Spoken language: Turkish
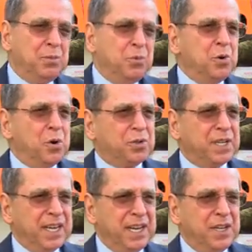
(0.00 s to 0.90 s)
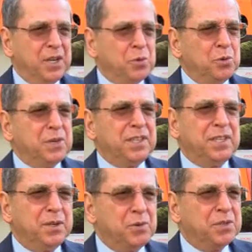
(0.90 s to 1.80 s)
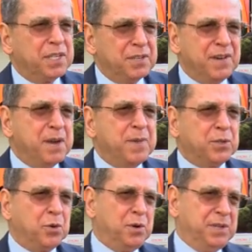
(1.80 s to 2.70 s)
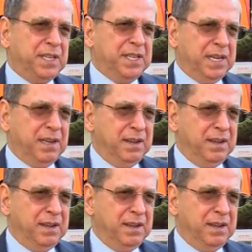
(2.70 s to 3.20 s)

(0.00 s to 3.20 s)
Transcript: Bu noktada tüketici ücreti vermek zorunda değil.